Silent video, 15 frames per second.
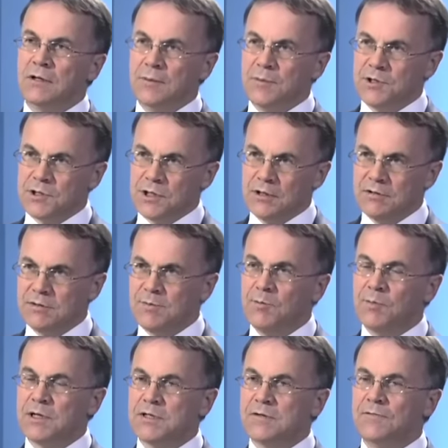najbliższego
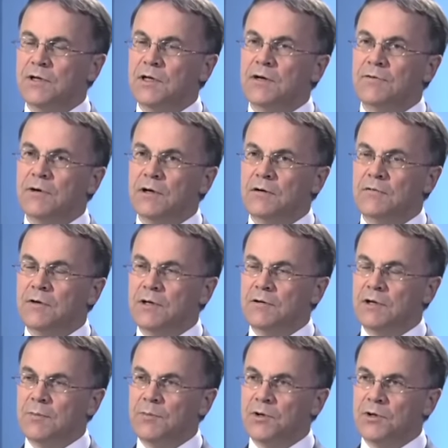współpracownika w
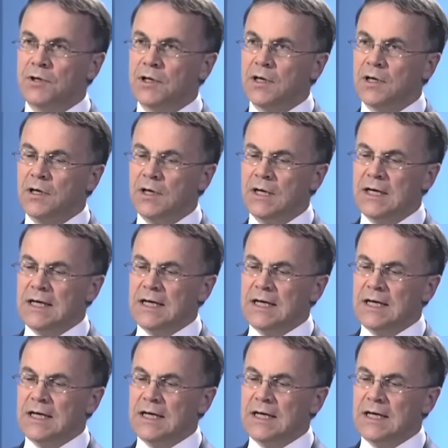kreowaniu tej polityki,